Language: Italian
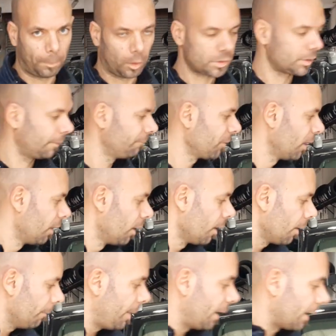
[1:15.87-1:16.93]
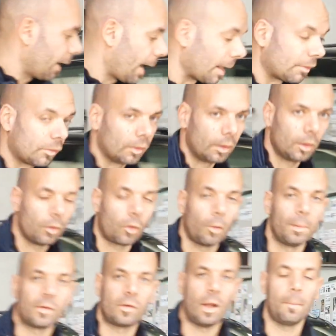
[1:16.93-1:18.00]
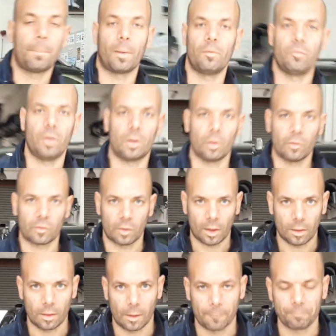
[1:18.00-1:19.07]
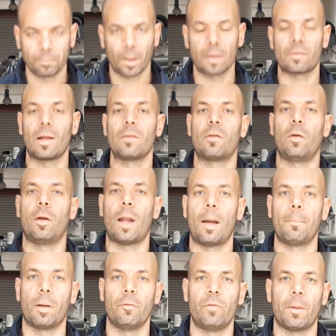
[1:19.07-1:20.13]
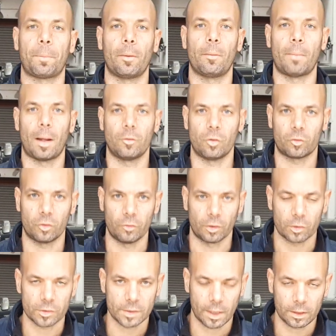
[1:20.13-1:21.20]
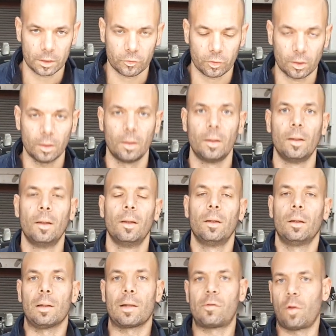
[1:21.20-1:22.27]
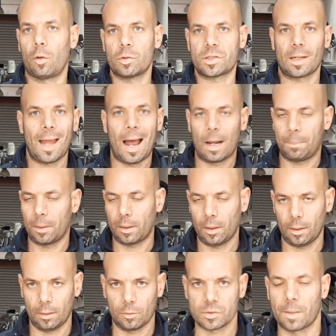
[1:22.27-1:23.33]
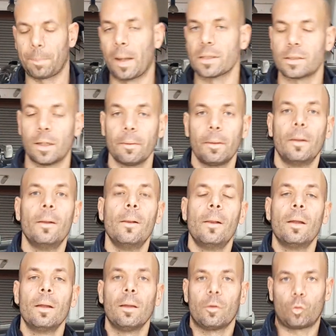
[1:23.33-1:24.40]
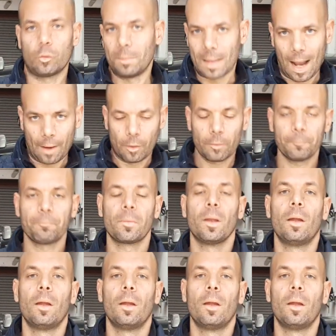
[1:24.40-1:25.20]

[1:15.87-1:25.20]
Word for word: apposta. Bene ragazzi, io come sempre vi invito in sede a San Zeno Lambra in via Primo Maggio al Civico 16, la zona industriale per chi non sapesse, sud Milano,